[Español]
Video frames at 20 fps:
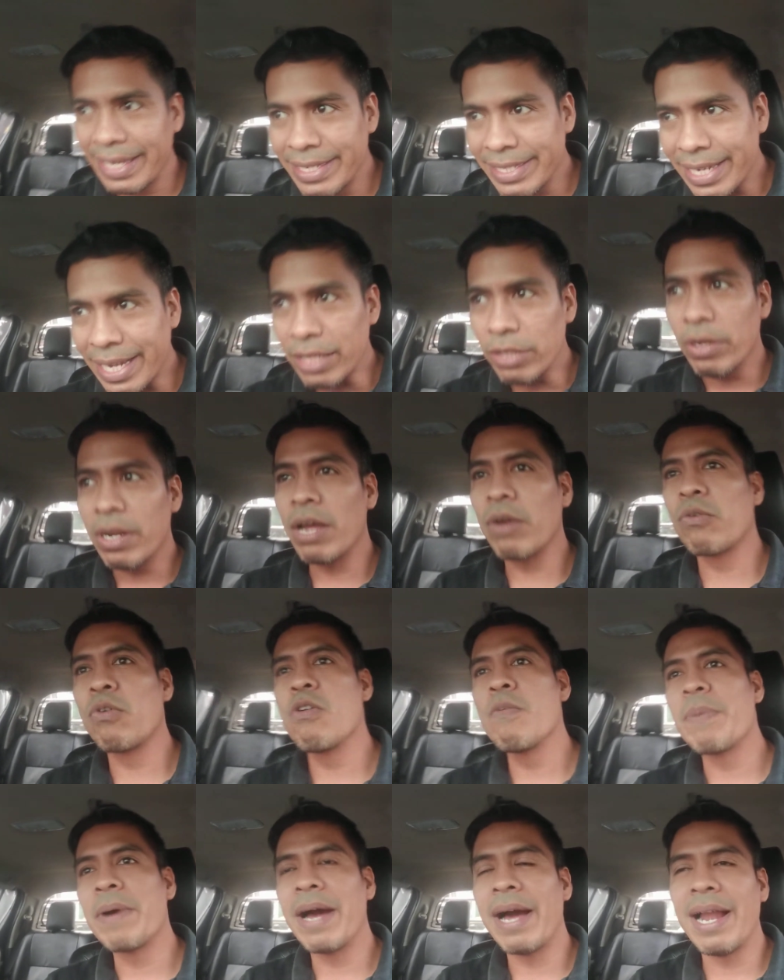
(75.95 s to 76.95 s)
echando la
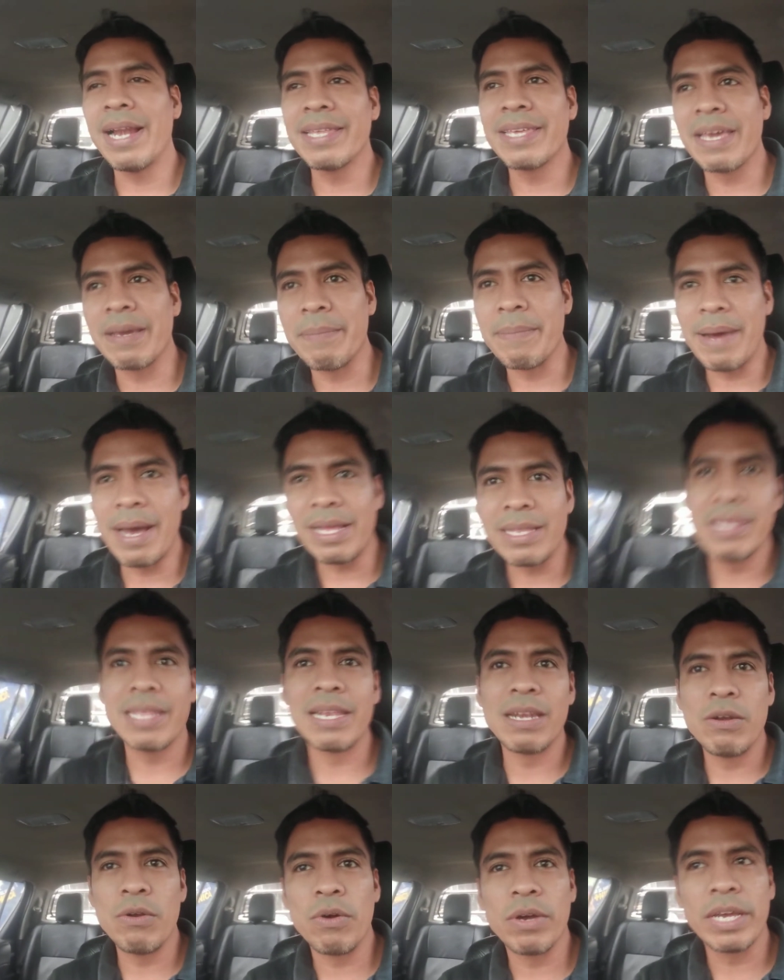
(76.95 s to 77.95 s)
culpa a alguien más
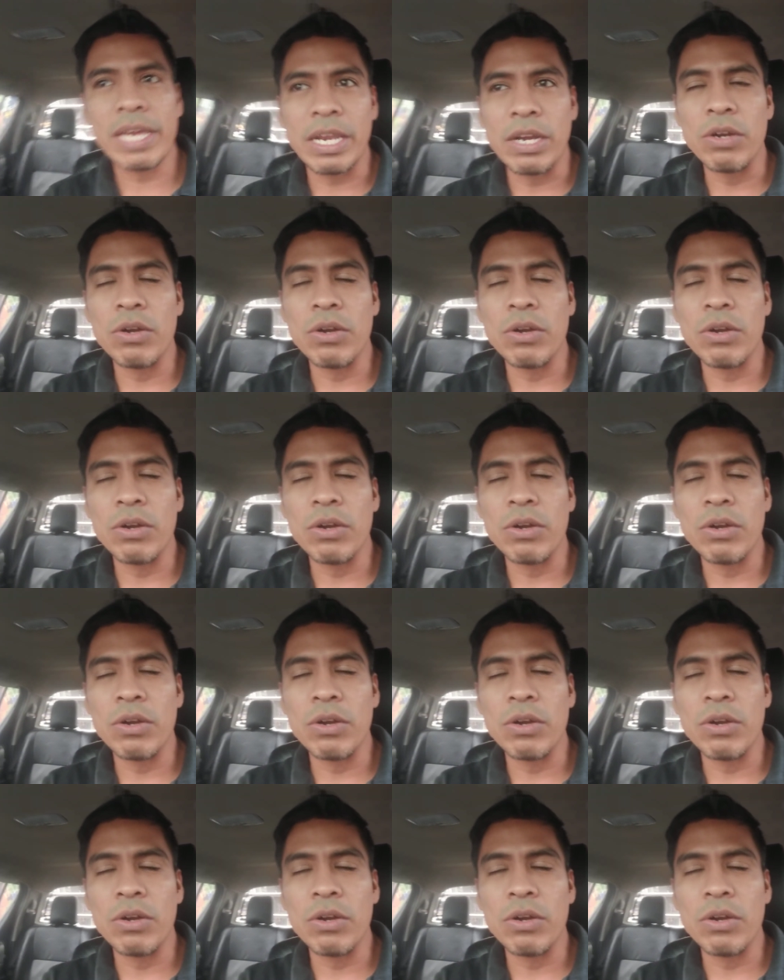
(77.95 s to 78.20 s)
de lo que